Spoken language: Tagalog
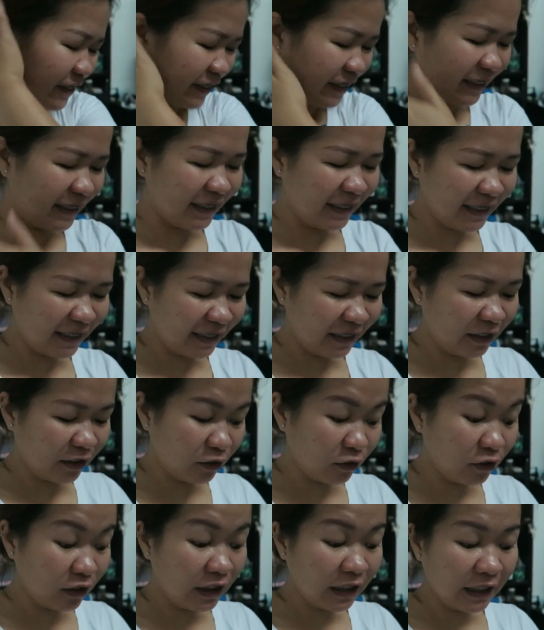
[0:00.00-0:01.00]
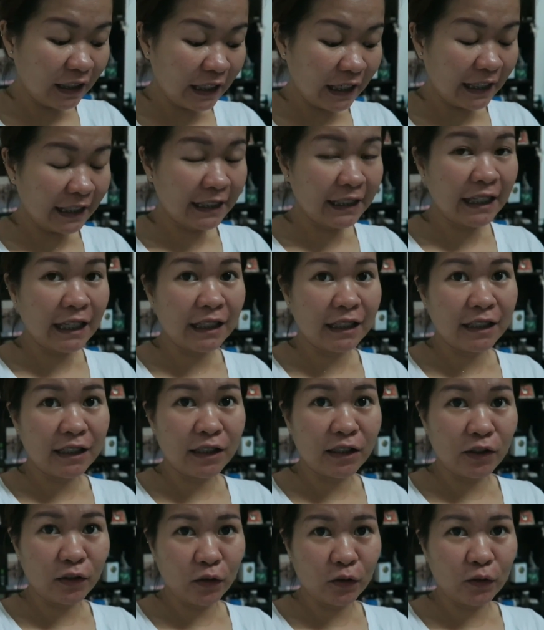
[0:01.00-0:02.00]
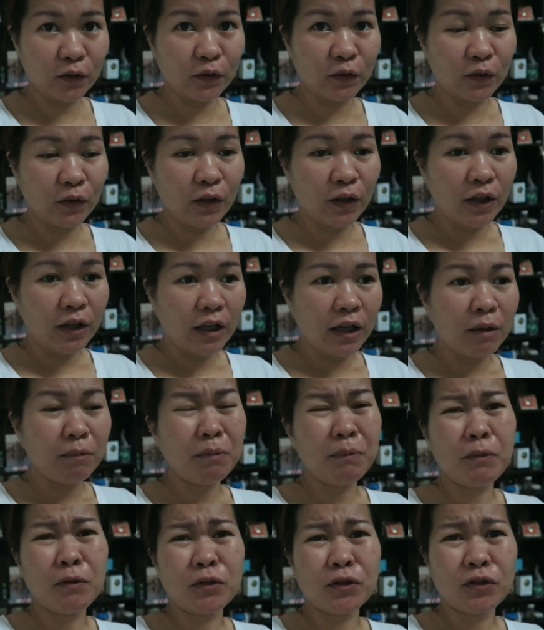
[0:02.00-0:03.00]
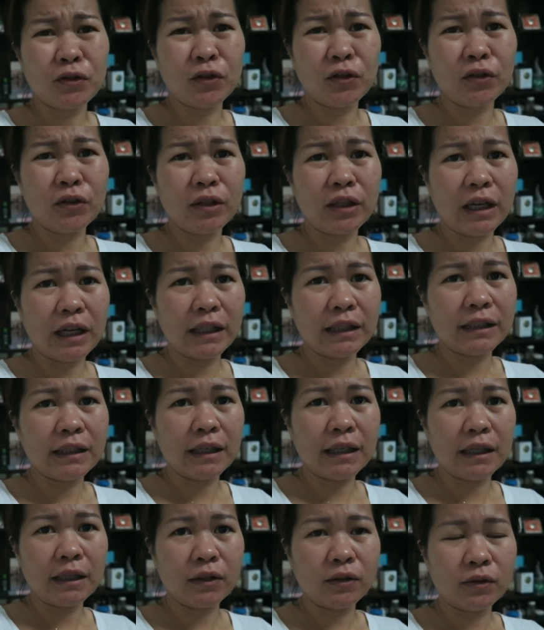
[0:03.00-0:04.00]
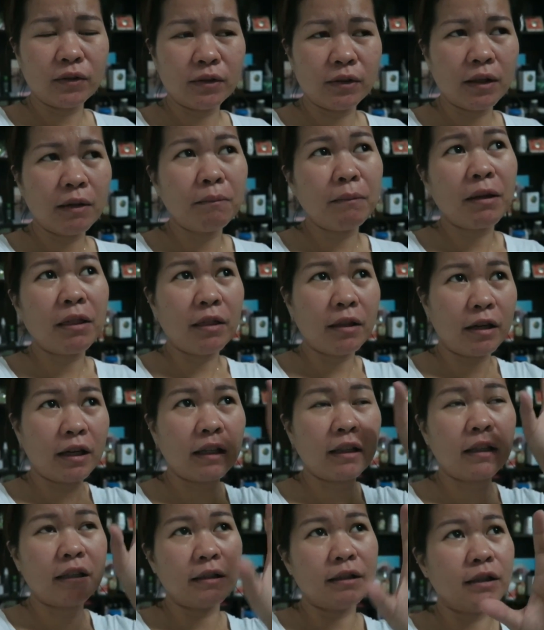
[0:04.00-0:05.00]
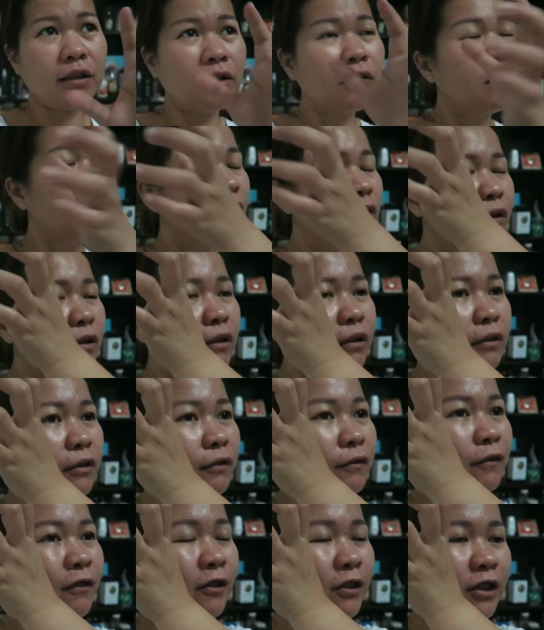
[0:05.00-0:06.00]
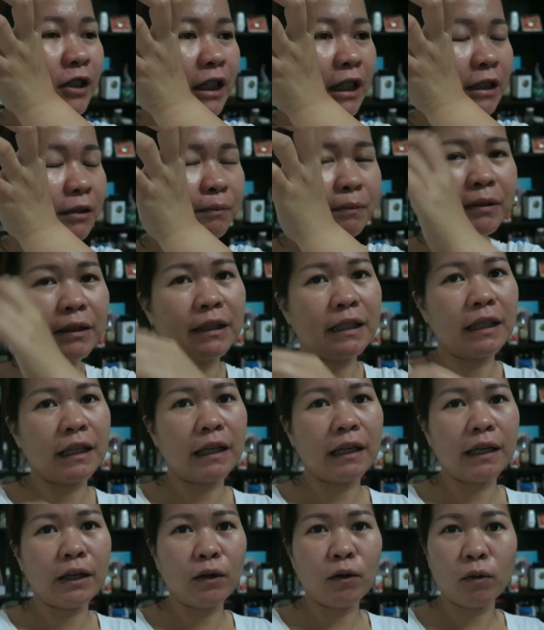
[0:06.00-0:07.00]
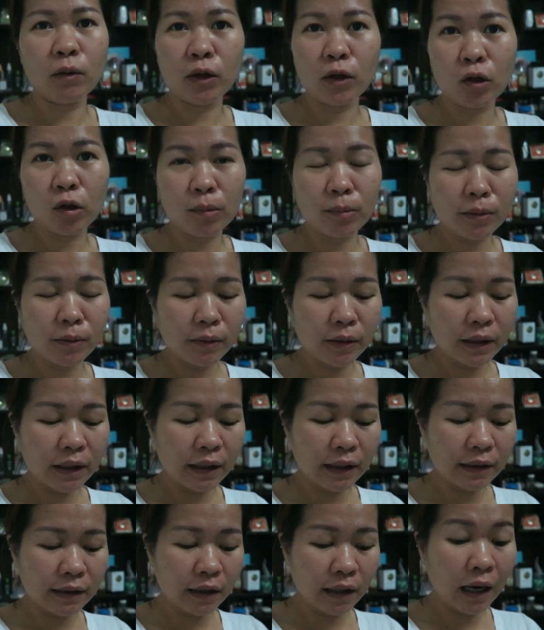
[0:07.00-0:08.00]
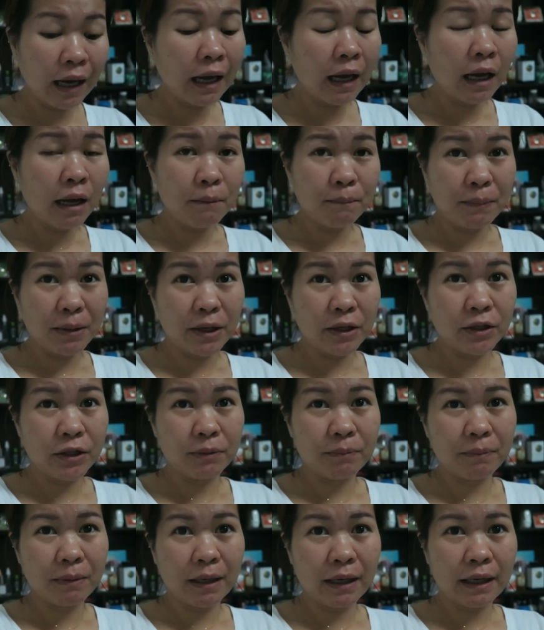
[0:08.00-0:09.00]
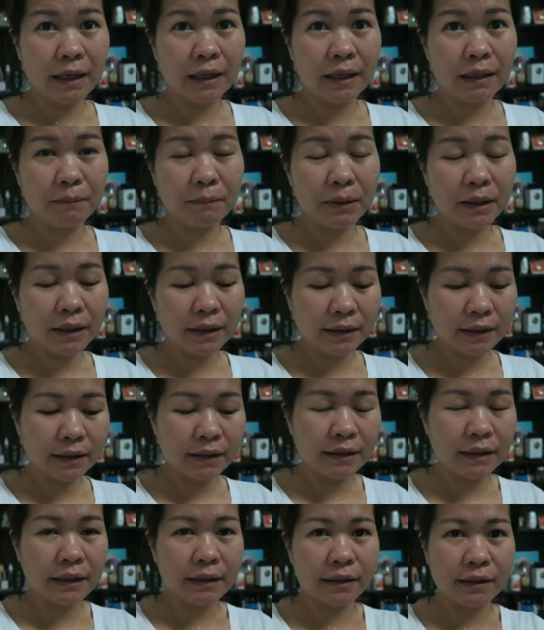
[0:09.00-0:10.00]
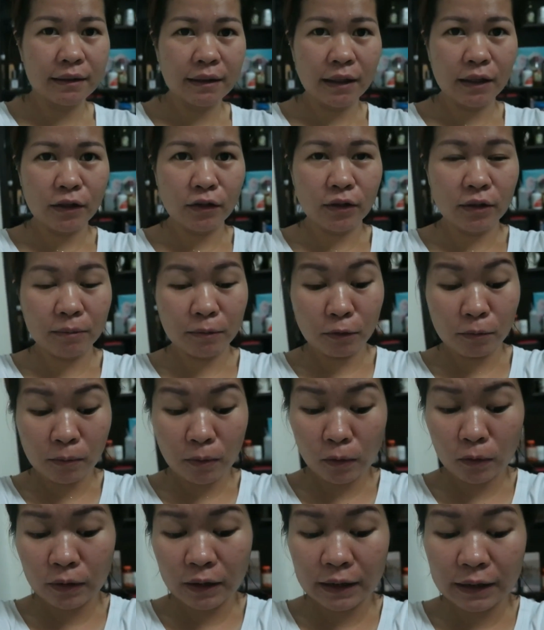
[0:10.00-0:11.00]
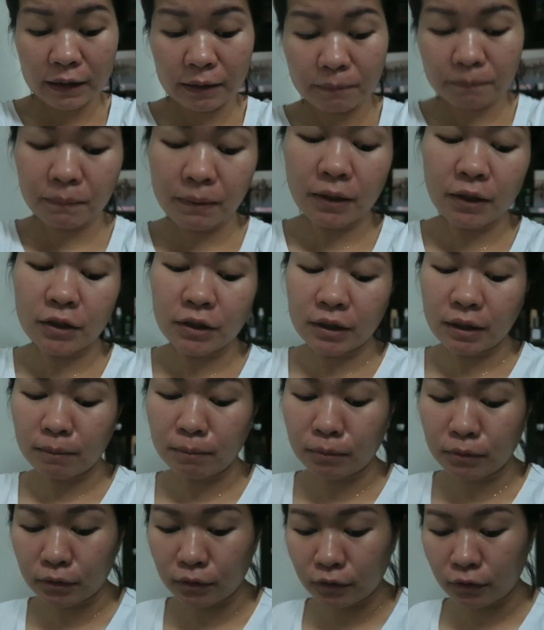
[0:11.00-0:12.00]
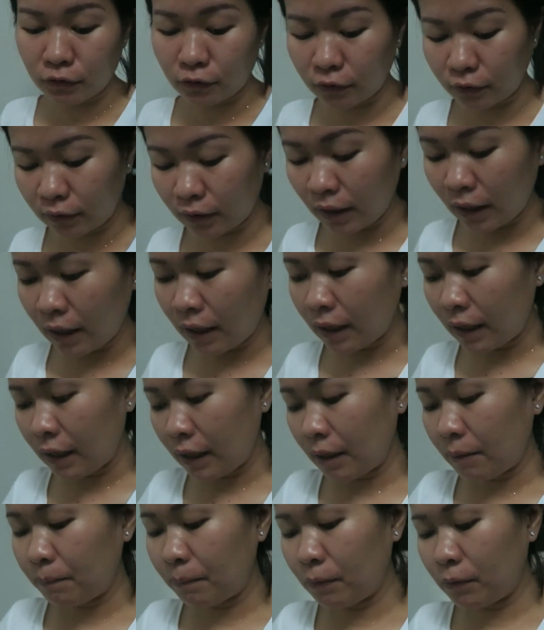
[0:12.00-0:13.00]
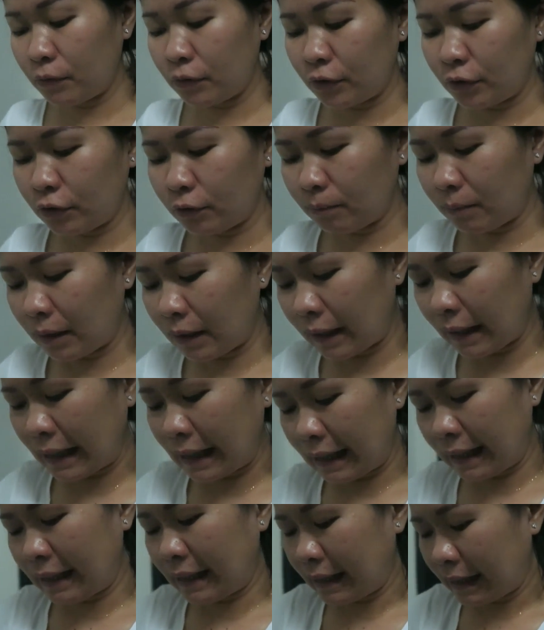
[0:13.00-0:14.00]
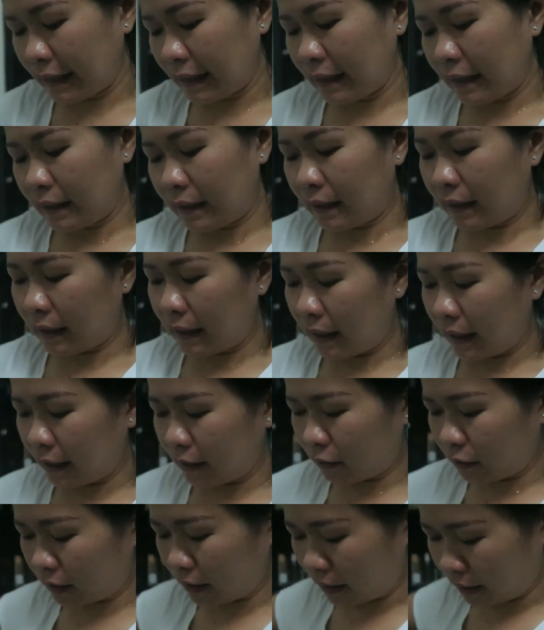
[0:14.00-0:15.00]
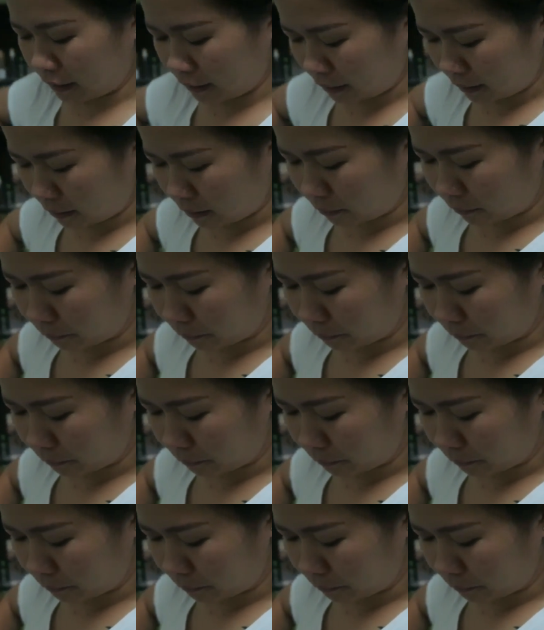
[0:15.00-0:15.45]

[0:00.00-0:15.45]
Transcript: Yun. So, liles natin to. Ipo-post ko yun guys sa ano, sa may thread kasi doon for Jasper lang. Ngayon ko nang gumawa ng isang page pa. May nag-suggest sa inyo na gumawa ko ng isang page tapos doon ko i-post yung mga nag-aano nag